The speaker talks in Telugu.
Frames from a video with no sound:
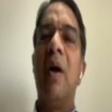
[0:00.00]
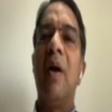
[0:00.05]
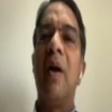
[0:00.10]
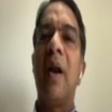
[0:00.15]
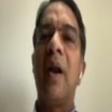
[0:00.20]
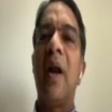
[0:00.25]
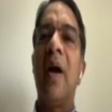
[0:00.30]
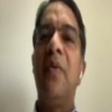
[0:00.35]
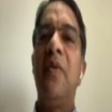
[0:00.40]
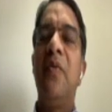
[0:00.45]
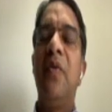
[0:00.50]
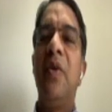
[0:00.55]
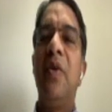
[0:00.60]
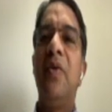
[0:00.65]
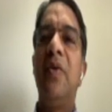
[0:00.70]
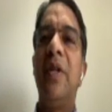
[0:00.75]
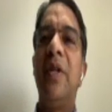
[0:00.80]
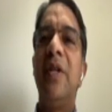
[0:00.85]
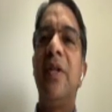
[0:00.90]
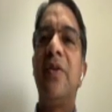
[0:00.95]
కాంట్రా వ్యూ
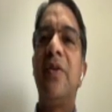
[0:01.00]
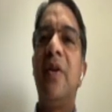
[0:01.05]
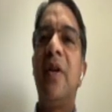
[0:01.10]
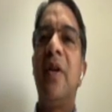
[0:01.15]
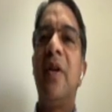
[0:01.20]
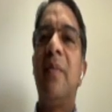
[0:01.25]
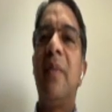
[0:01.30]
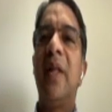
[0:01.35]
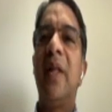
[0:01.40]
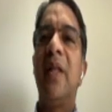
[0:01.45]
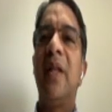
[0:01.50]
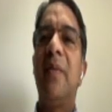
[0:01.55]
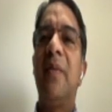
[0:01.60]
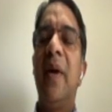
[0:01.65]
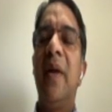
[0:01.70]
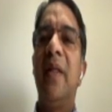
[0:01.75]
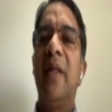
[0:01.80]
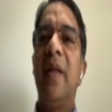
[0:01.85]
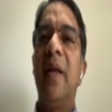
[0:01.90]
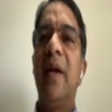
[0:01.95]
తీసుకుంటే మాత్రం
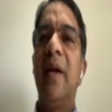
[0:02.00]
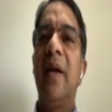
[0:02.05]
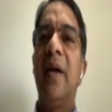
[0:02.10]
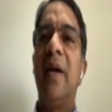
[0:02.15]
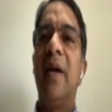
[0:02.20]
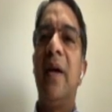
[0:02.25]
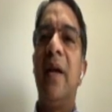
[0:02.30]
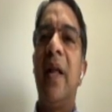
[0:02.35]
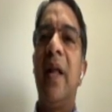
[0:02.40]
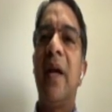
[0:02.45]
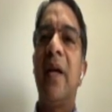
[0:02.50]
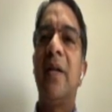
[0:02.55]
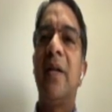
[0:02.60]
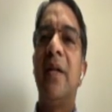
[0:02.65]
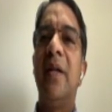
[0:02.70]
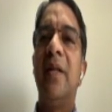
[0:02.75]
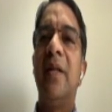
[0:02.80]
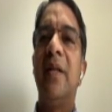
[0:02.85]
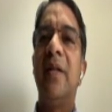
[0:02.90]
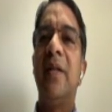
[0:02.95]
ఐ థింక్ టెక్
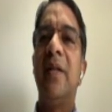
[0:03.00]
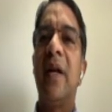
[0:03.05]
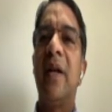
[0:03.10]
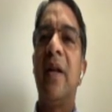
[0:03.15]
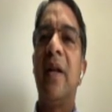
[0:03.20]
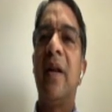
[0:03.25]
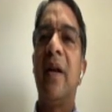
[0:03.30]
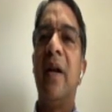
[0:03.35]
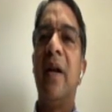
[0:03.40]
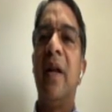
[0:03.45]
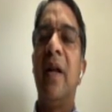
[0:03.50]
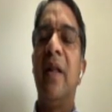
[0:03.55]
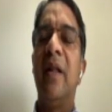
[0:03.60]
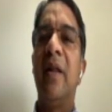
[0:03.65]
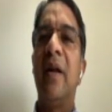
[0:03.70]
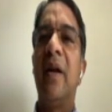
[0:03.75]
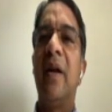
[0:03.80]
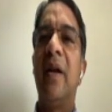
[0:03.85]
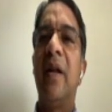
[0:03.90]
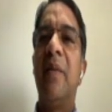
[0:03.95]
ఇస్ అ సెక్టర్ అండి
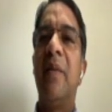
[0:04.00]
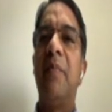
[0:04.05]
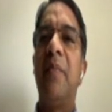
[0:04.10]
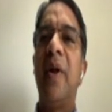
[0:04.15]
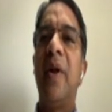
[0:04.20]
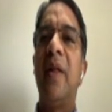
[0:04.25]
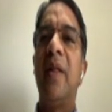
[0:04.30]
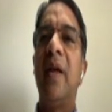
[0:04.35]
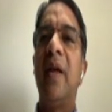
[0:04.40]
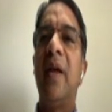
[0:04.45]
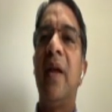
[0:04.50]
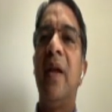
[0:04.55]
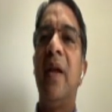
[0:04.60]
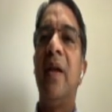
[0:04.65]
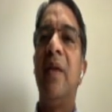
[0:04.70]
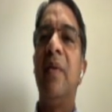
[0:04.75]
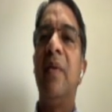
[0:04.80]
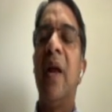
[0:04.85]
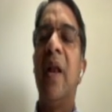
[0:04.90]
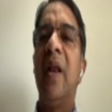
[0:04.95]
ఎందుకంటే ఎప్పుడైతే ఈ
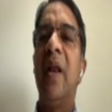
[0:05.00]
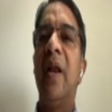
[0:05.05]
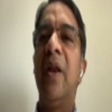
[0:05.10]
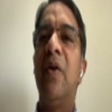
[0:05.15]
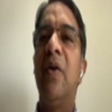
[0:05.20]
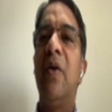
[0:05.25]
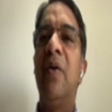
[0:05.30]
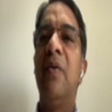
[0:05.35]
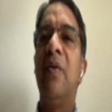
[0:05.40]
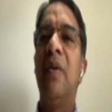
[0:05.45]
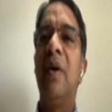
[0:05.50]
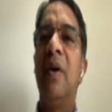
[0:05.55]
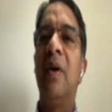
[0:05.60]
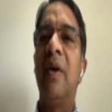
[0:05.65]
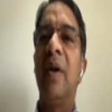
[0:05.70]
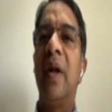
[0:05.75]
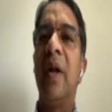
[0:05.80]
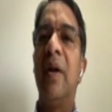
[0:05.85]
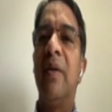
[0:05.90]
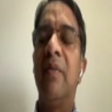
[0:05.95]
వెల్లినో
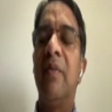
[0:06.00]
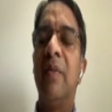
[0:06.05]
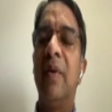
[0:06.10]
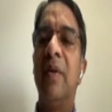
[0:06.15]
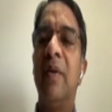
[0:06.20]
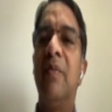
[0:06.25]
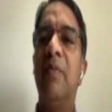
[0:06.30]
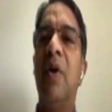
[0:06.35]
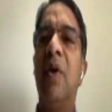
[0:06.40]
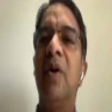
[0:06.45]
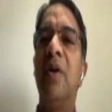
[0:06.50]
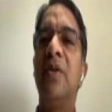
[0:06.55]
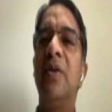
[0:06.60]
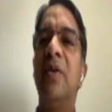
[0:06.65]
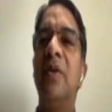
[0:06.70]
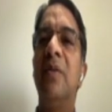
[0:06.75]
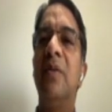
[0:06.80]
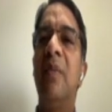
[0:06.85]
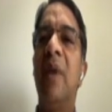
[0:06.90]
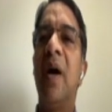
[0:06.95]
ఆర్
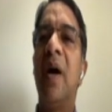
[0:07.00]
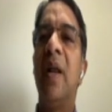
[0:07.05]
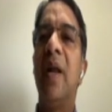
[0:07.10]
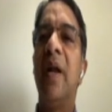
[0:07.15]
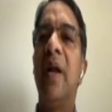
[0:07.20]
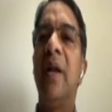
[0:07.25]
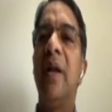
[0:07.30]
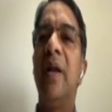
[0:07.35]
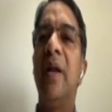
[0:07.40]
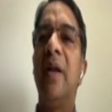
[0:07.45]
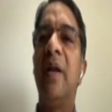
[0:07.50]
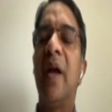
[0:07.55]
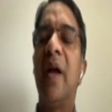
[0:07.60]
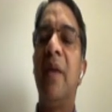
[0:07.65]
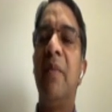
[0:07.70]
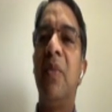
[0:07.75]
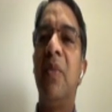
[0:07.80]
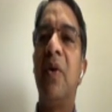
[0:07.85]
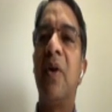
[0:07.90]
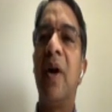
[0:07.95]
మాన్సూన్స్ బాగాలేని
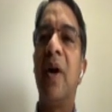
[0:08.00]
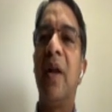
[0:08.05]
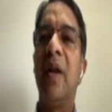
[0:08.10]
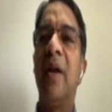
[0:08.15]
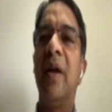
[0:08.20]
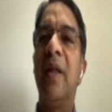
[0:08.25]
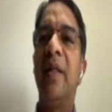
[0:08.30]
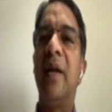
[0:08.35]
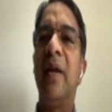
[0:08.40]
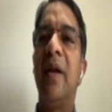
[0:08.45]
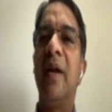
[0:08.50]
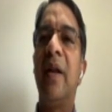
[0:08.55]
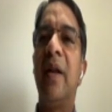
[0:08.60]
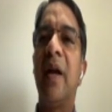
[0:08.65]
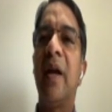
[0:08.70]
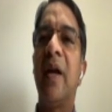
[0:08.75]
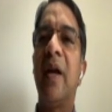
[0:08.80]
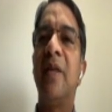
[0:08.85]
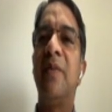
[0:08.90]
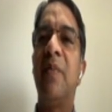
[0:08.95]
టైంలో కానీ ఐ థింక్
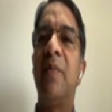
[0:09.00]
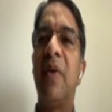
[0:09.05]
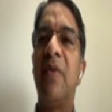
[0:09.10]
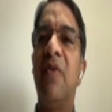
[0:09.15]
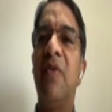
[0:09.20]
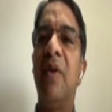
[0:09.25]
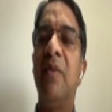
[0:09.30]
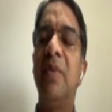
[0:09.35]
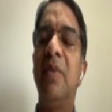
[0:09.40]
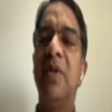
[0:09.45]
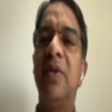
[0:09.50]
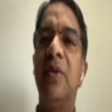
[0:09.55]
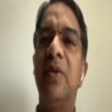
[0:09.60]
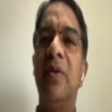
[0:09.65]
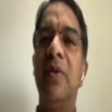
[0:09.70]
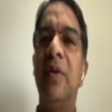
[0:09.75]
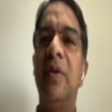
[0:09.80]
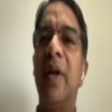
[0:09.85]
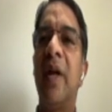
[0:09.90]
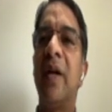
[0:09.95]
టెక్ హెస్ పర్ఫార్మ్ సో
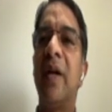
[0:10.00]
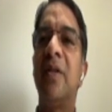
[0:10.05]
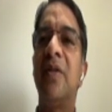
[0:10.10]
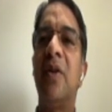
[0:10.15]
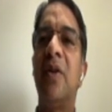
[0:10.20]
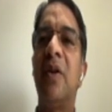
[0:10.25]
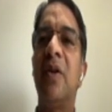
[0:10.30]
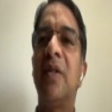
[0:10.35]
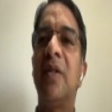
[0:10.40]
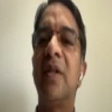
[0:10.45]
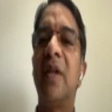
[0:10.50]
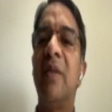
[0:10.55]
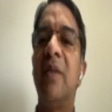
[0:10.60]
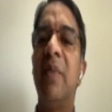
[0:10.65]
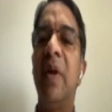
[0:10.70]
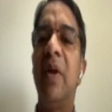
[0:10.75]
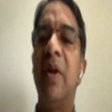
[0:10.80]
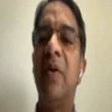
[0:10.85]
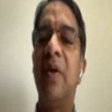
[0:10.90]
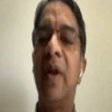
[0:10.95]
టెక్ స్టాక్స్ కెన్
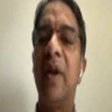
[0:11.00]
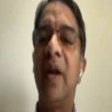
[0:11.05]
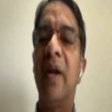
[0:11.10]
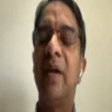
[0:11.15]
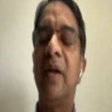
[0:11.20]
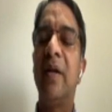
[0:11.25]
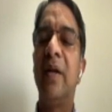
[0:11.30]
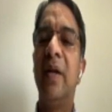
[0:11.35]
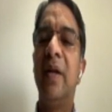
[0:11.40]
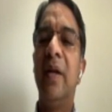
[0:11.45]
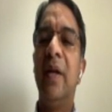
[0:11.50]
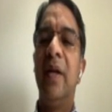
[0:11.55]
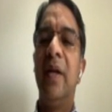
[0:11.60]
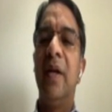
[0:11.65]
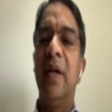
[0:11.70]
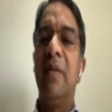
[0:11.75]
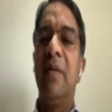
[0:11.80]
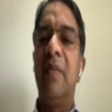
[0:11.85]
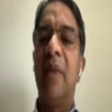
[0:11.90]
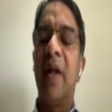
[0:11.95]
బి లుక్ ఎట్
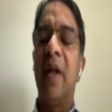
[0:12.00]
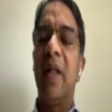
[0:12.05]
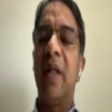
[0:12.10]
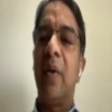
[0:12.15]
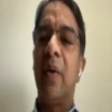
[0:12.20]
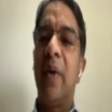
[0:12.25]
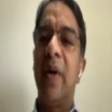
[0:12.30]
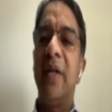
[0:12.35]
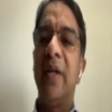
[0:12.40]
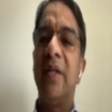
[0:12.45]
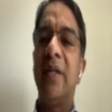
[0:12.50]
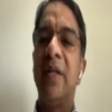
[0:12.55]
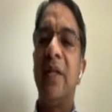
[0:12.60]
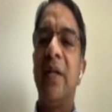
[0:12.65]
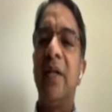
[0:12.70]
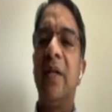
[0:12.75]
బట్ అదర్వైజ్